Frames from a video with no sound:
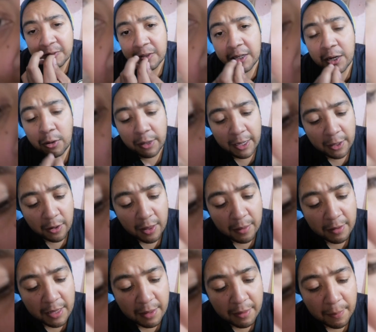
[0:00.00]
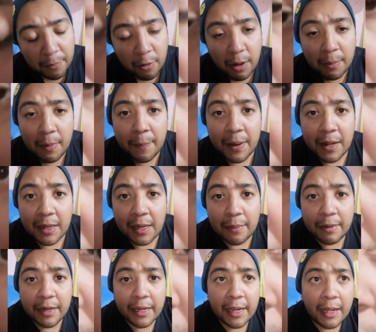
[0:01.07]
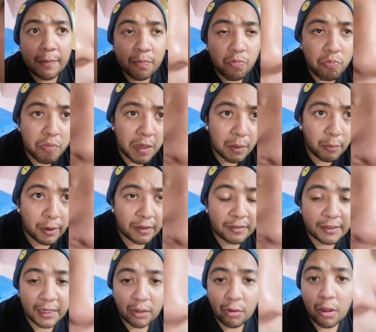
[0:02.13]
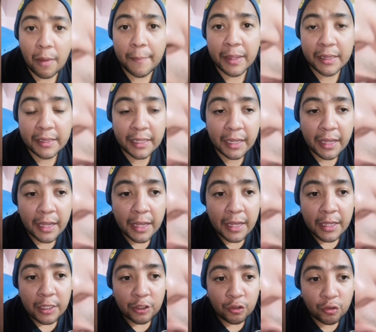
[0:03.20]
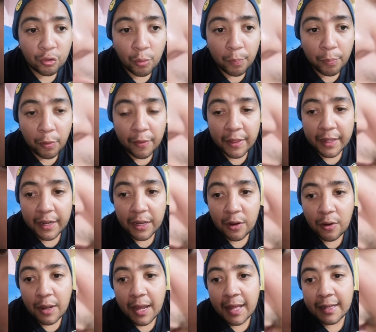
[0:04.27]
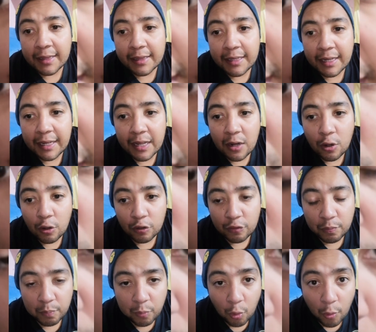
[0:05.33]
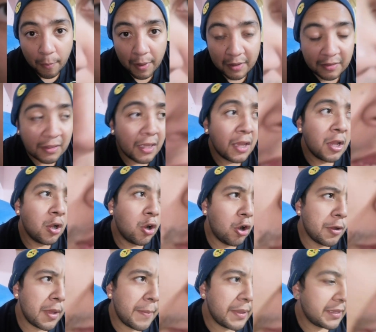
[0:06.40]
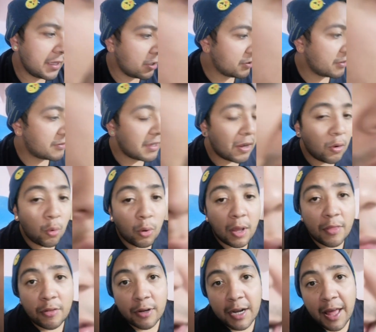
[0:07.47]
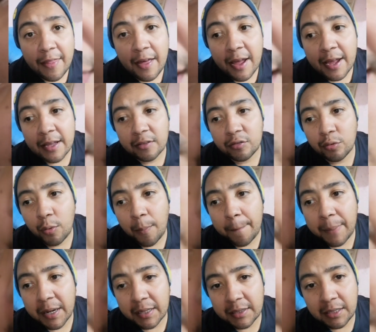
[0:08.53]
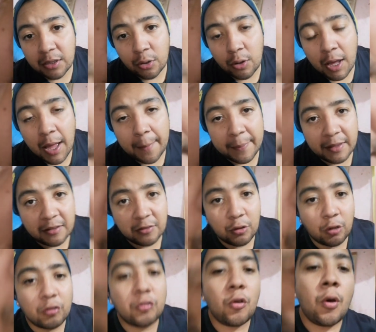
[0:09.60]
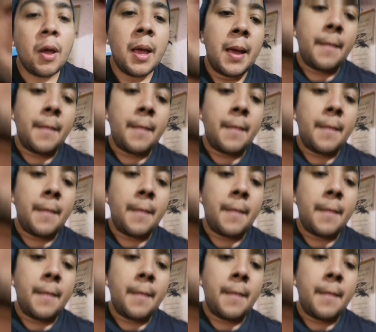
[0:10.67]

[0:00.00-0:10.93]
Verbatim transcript: creo que no debe de haber problema para que América demuestre nuevamente su poderío ante los Pumas. Obviamente no se están jugando nada, es un partido amistoso,